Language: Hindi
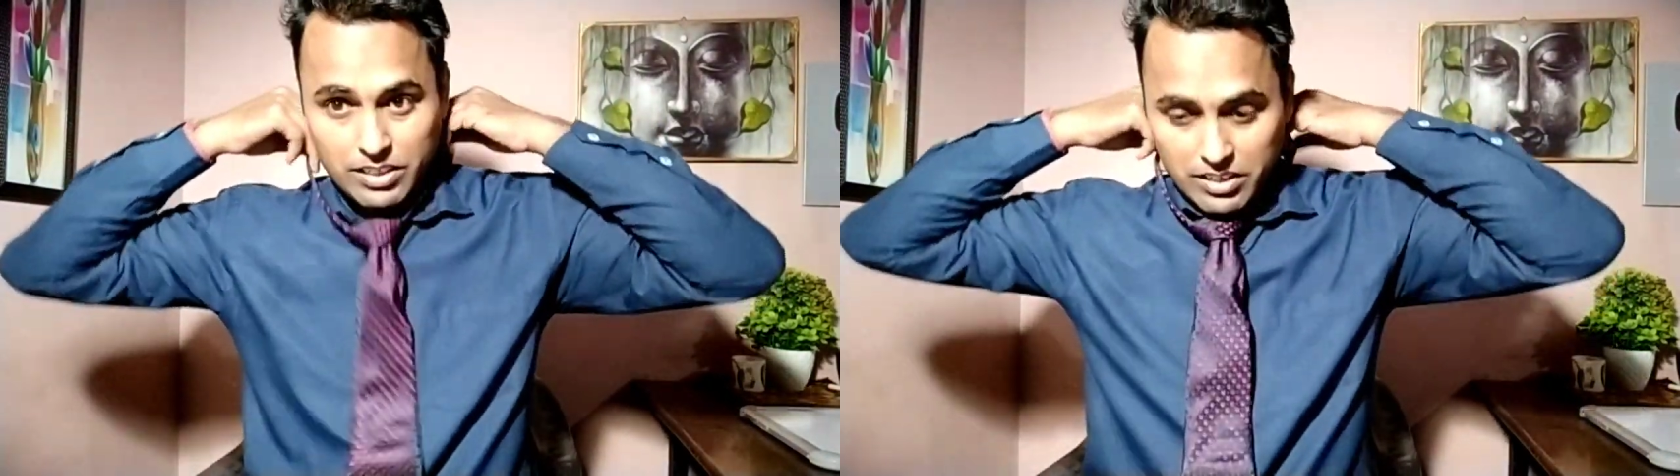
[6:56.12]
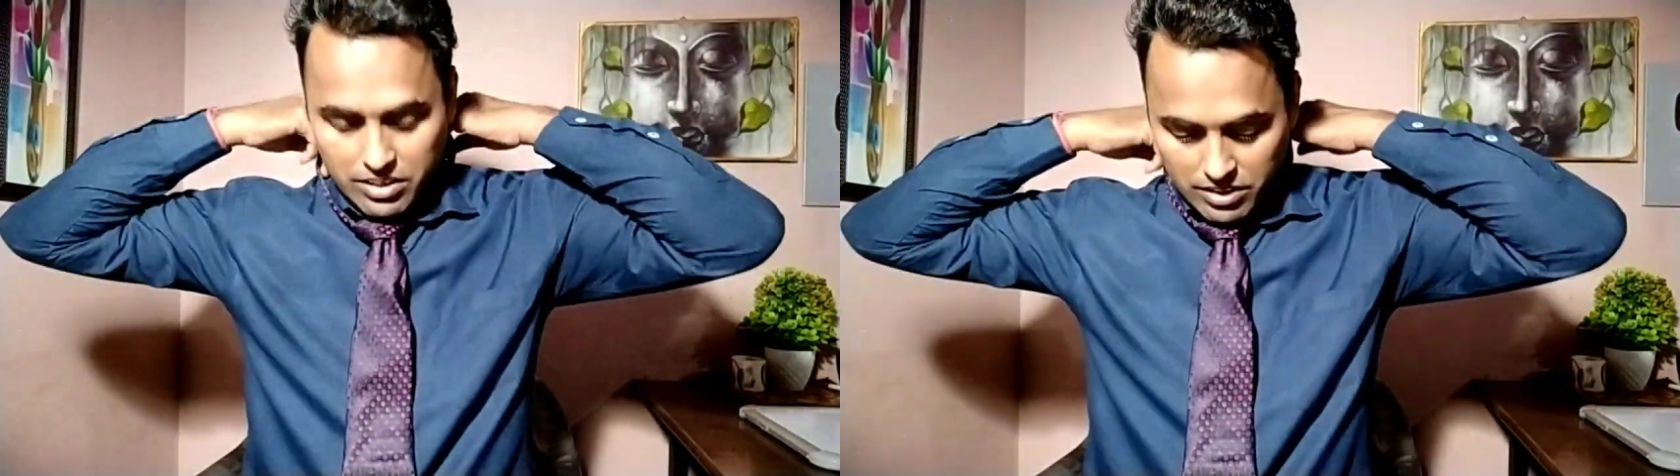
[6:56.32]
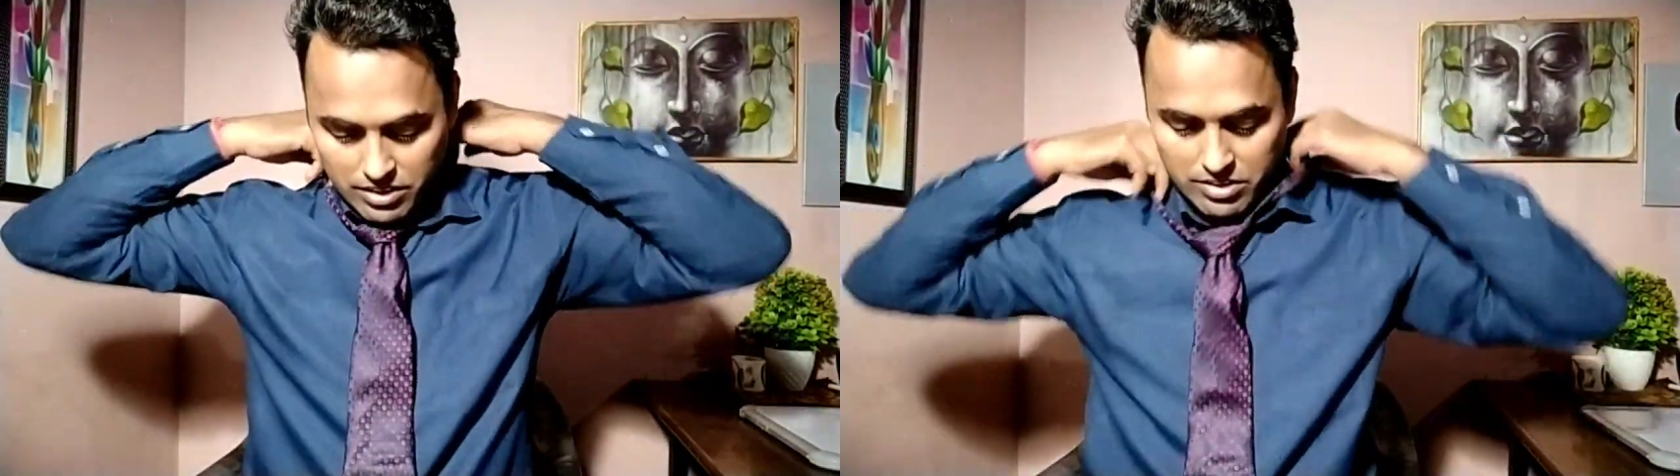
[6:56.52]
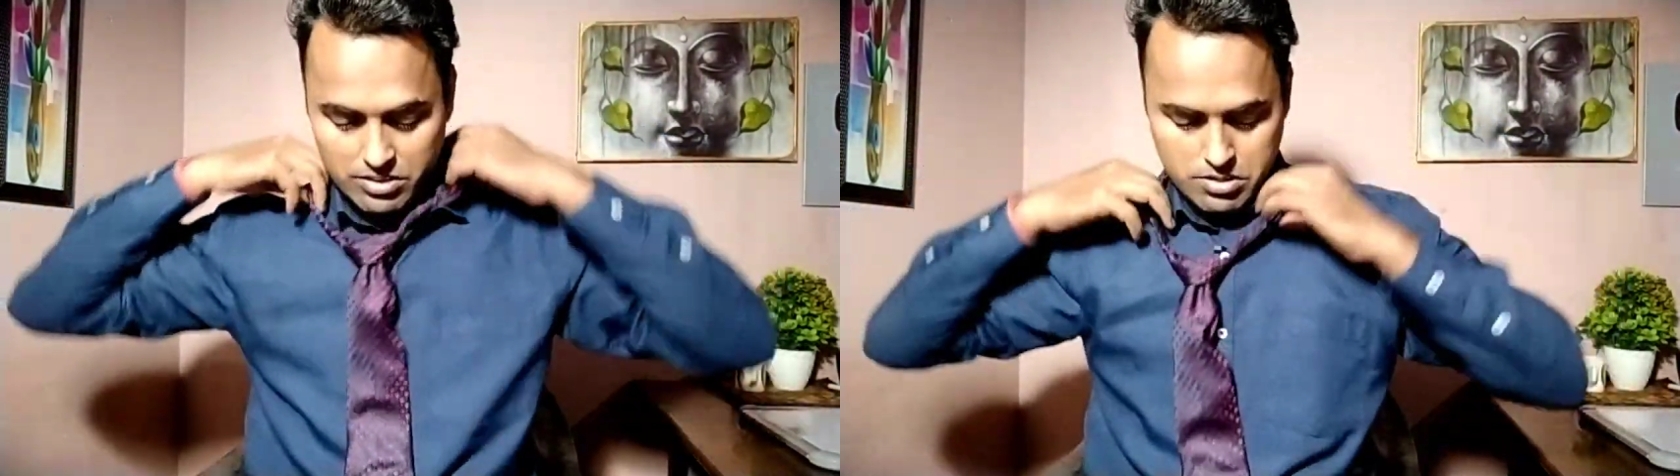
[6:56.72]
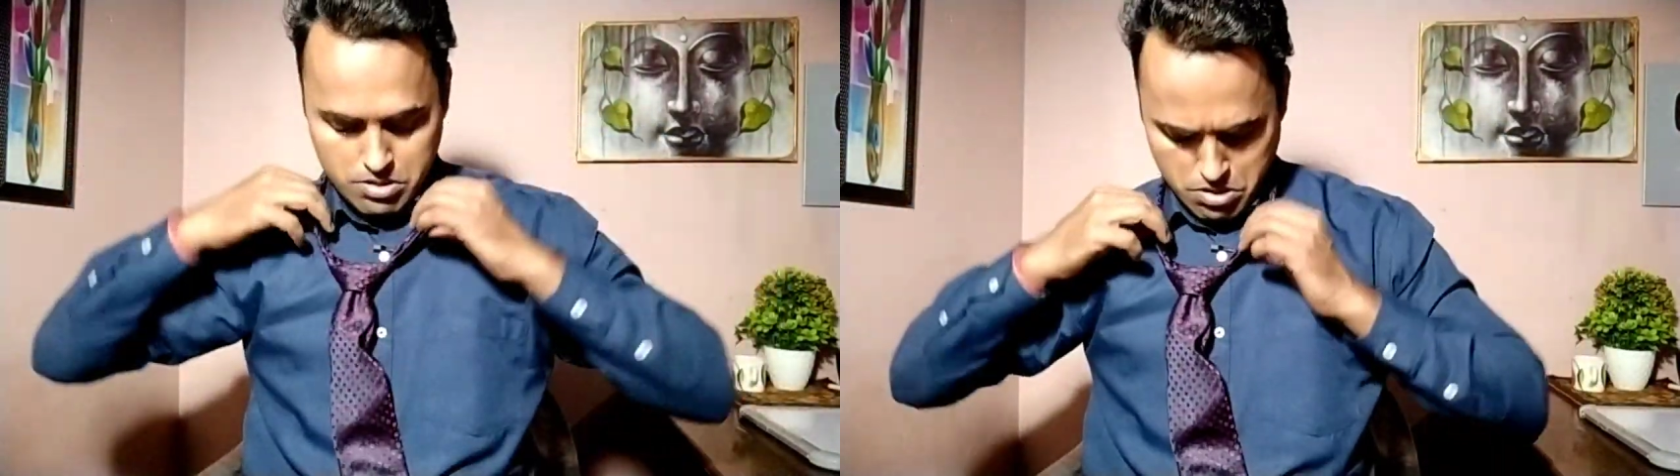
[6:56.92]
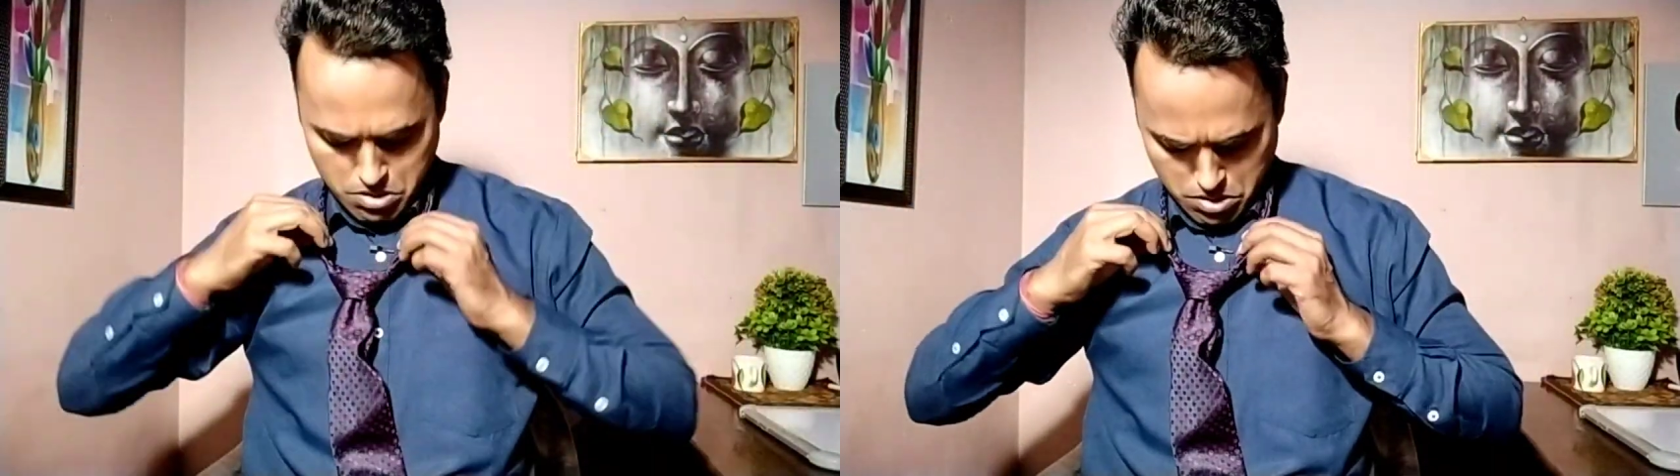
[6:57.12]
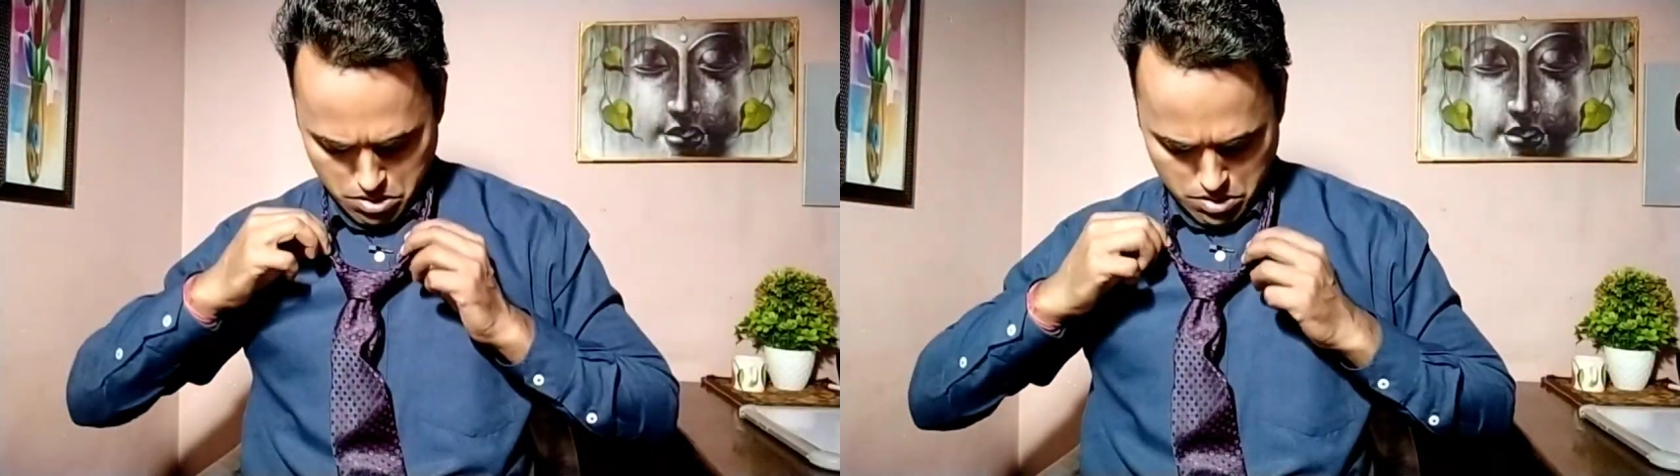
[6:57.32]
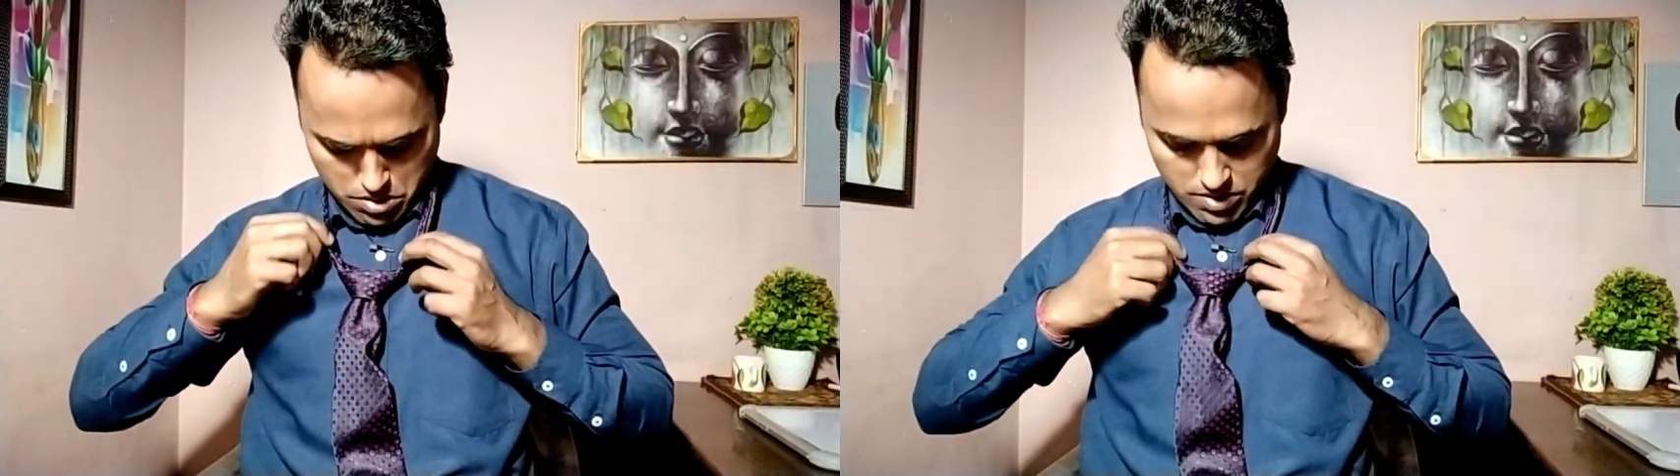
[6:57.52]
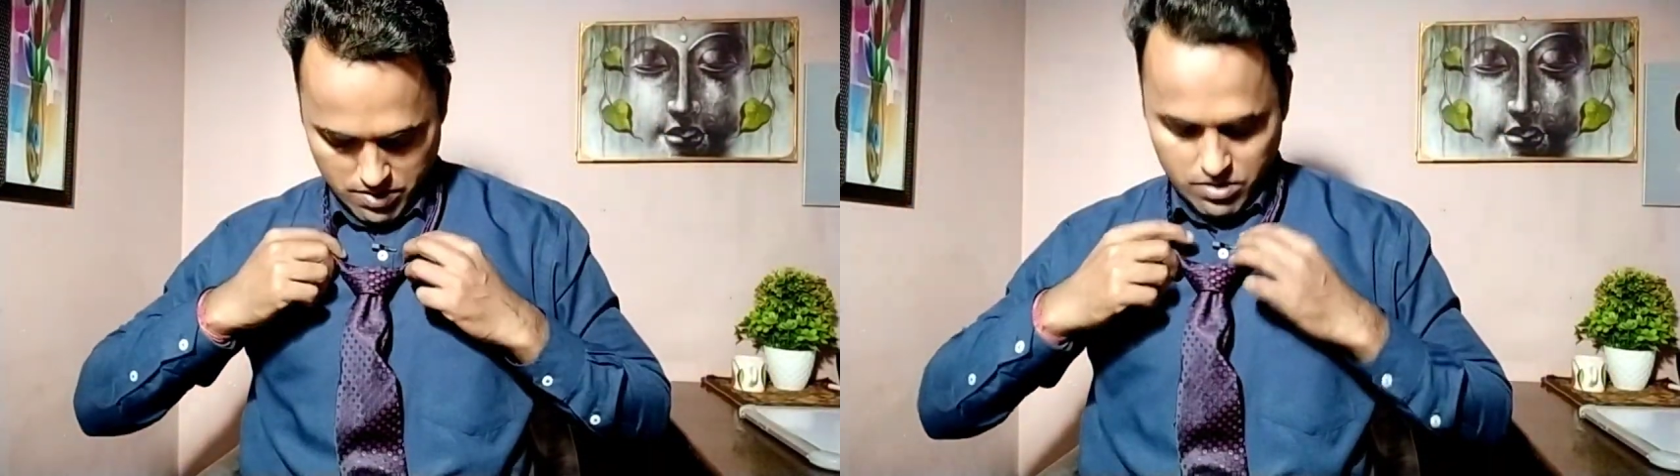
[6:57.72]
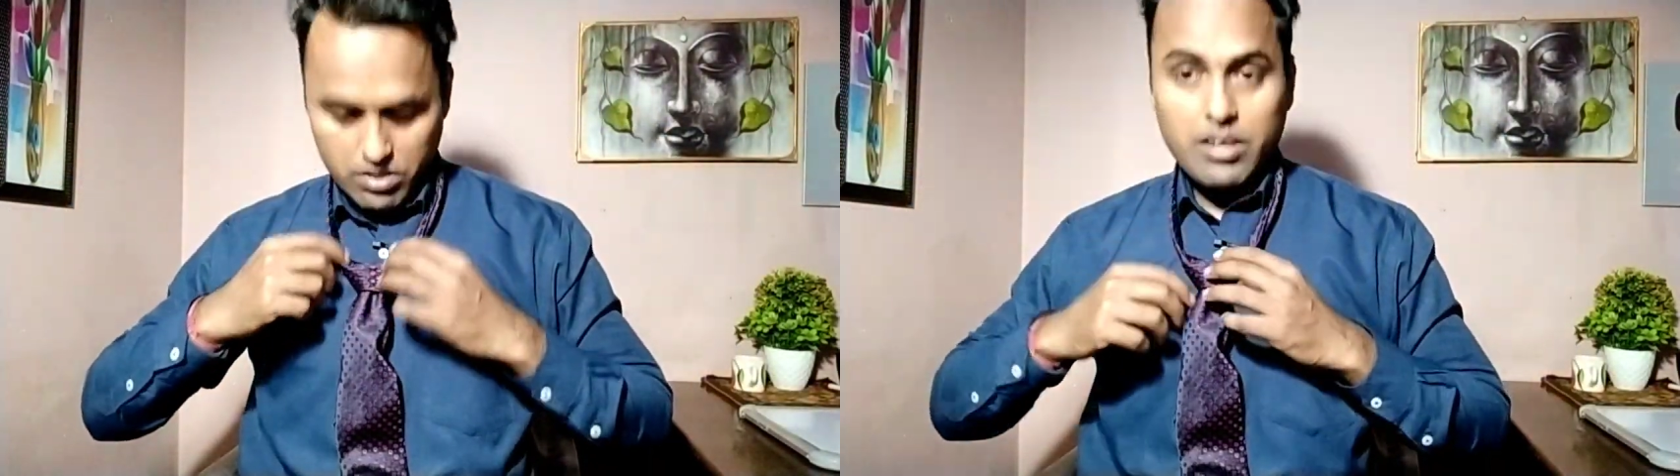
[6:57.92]
तरीके
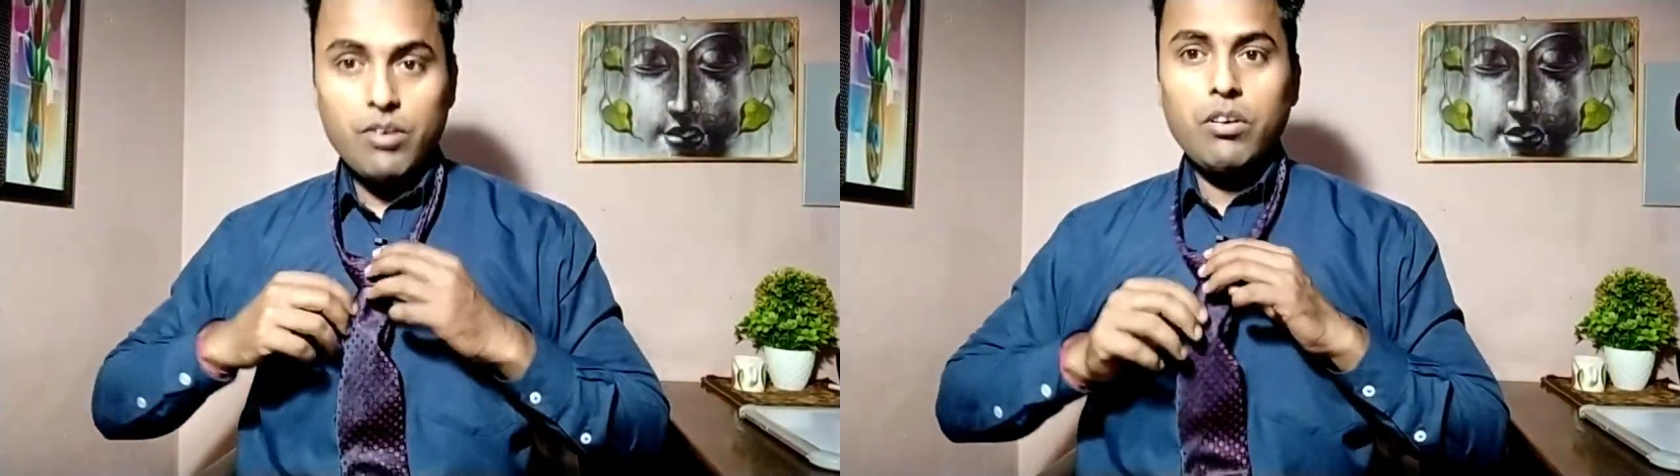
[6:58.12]
हैं ये